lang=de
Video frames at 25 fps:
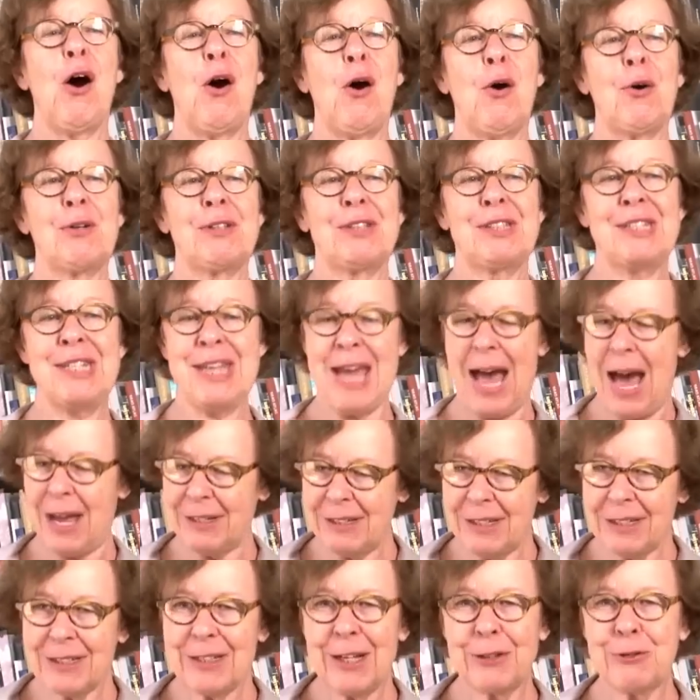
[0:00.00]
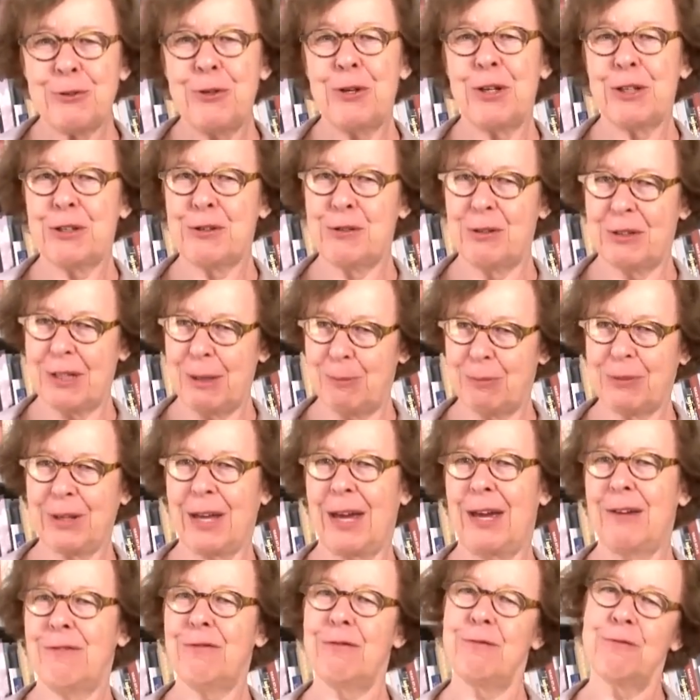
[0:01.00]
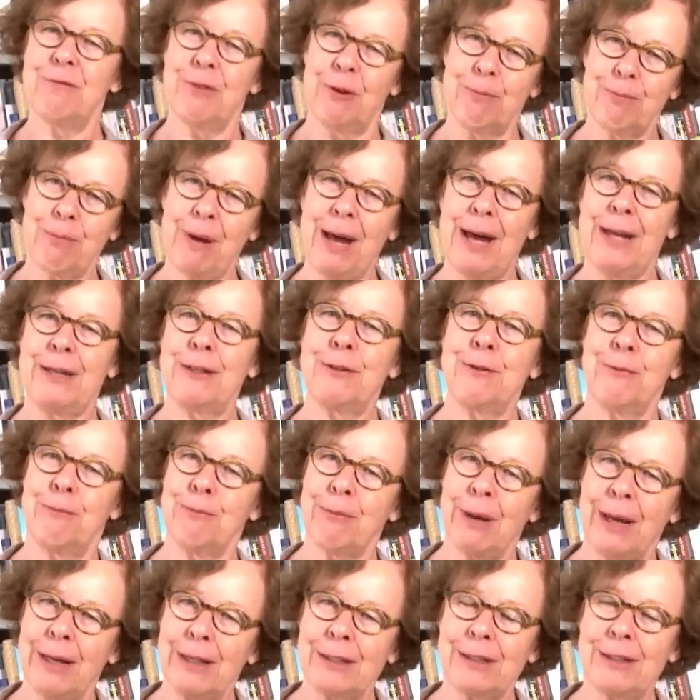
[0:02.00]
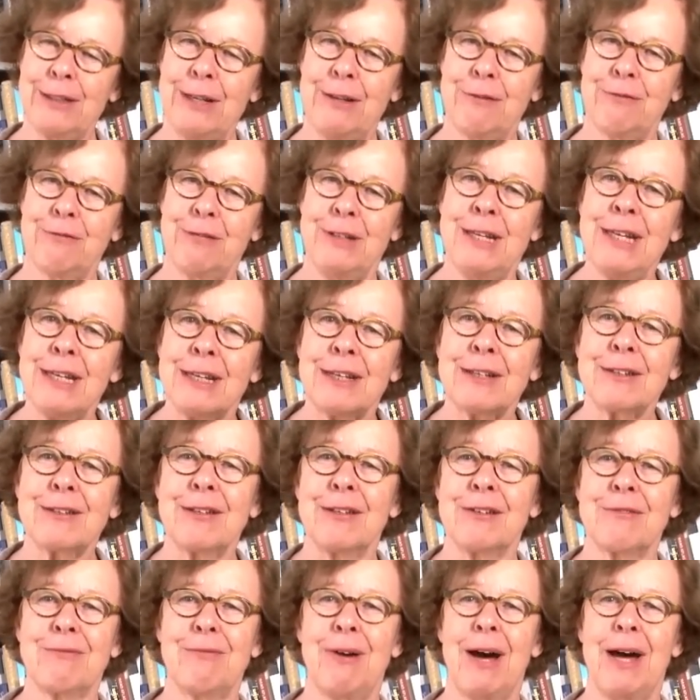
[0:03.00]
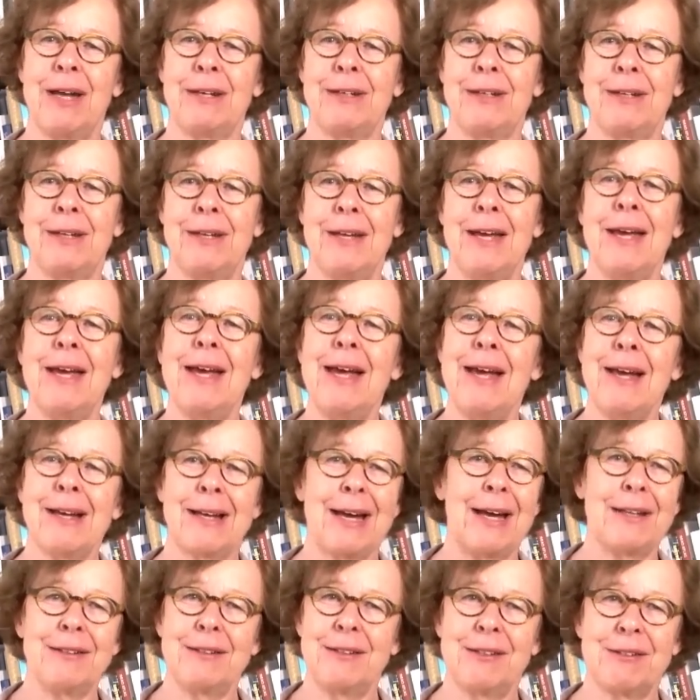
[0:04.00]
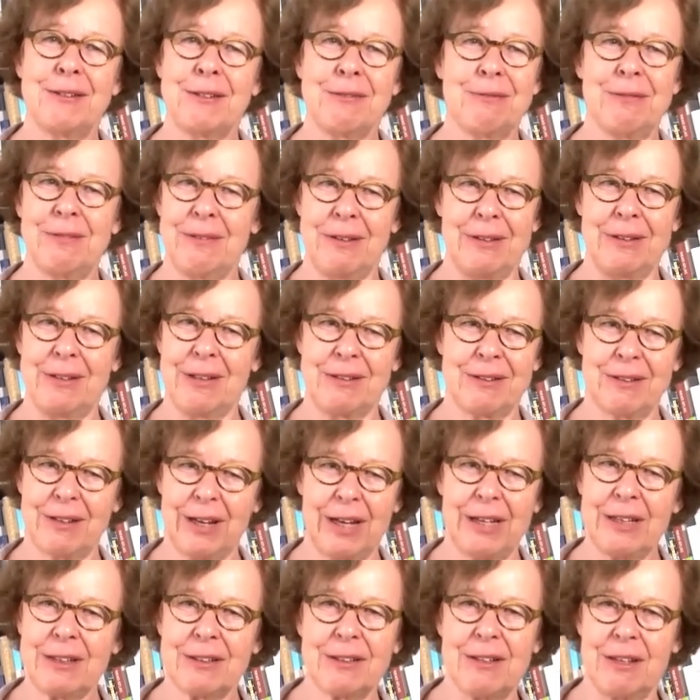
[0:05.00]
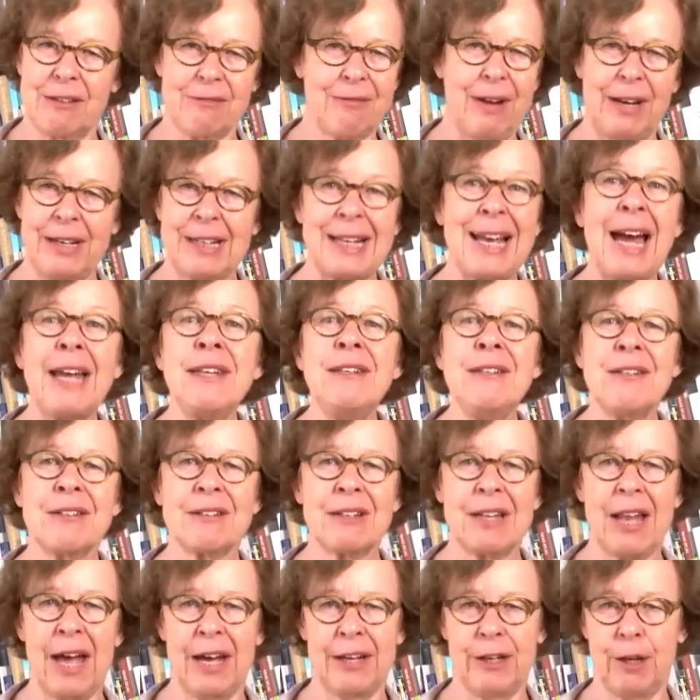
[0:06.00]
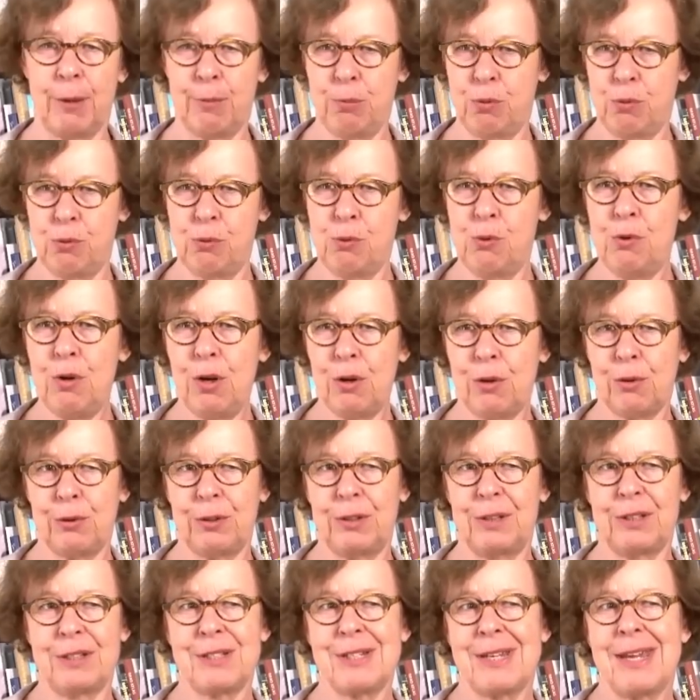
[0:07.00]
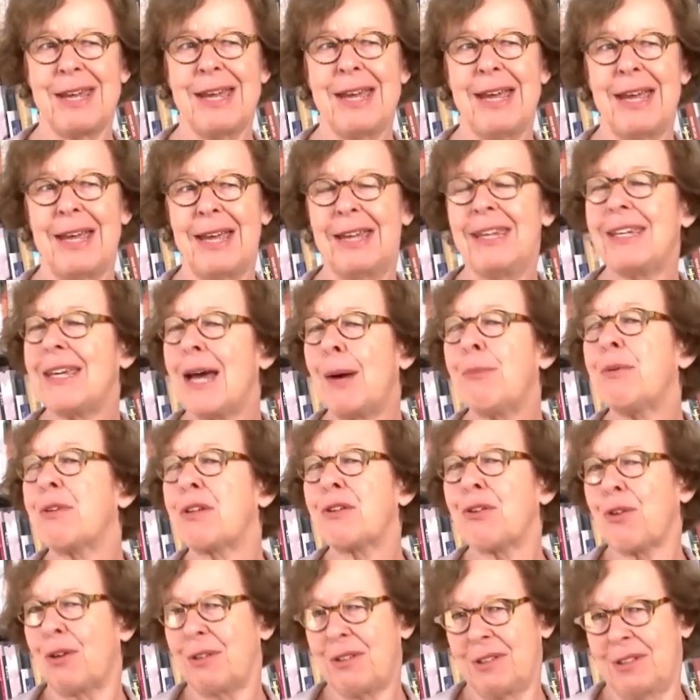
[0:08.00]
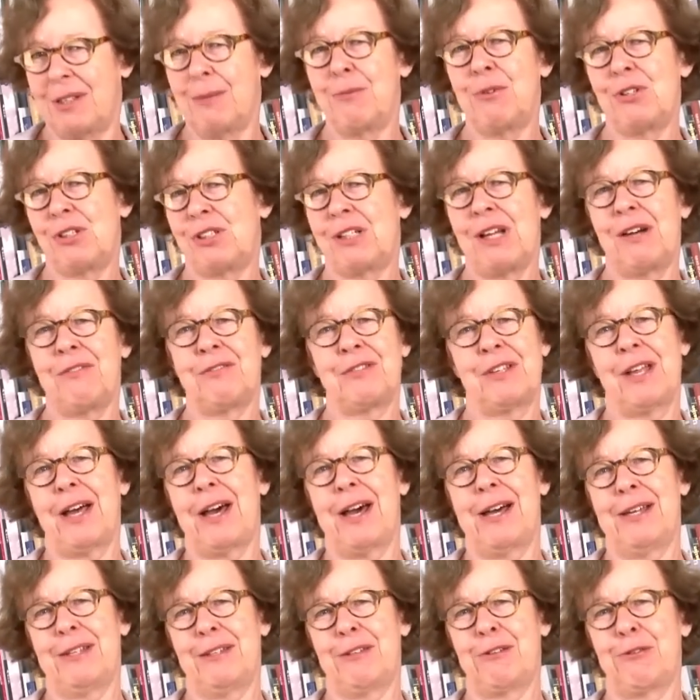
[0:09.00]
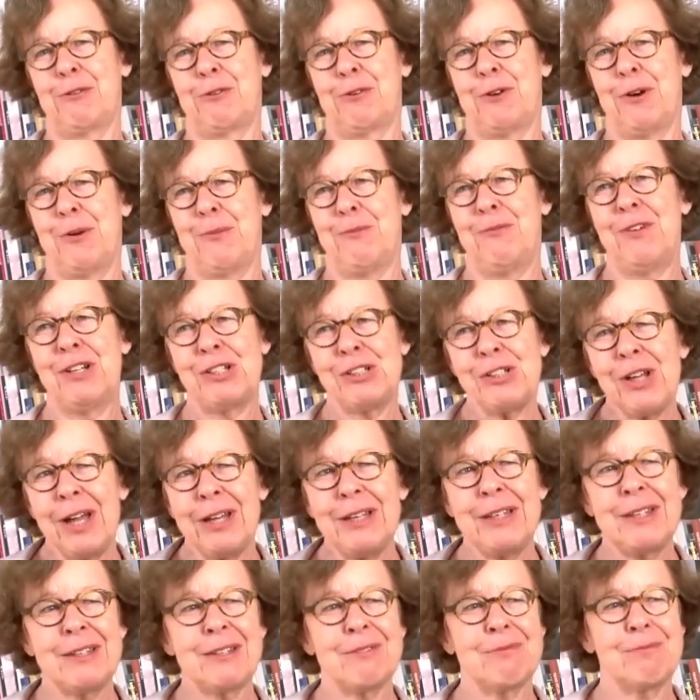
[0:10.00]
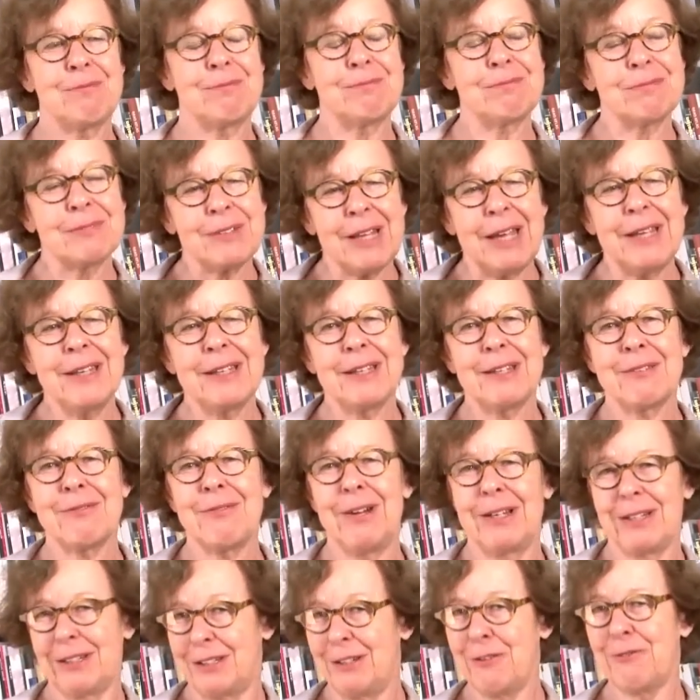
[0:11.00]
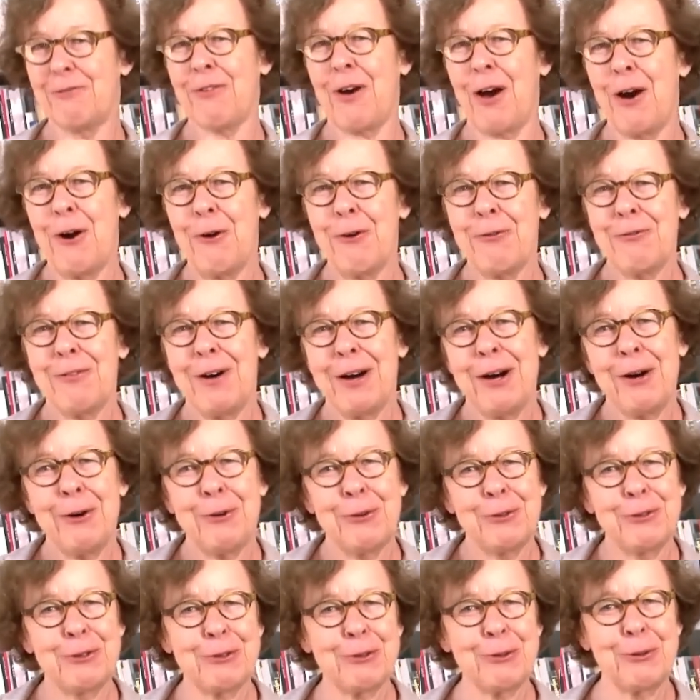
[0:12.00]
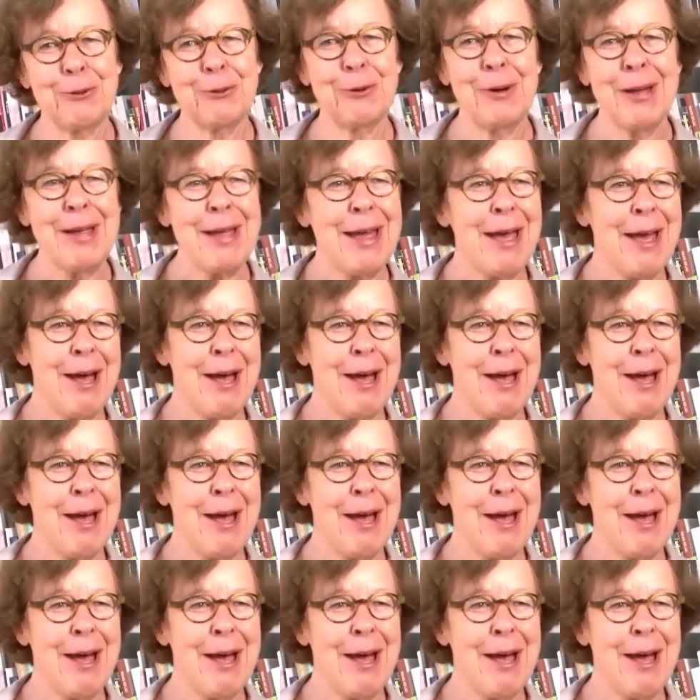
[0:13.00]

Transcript: Und die hatte ich natürlich zu dem Treffen von Brandt und Brechnev nicht. Das war ein ganz, äh, das krieg, das war ein ganz kleiner Pool und ich habe es trotzdem geschafft, da reinzukommen. Wahrscheinlich denke ich, weil ich eine Frau war und so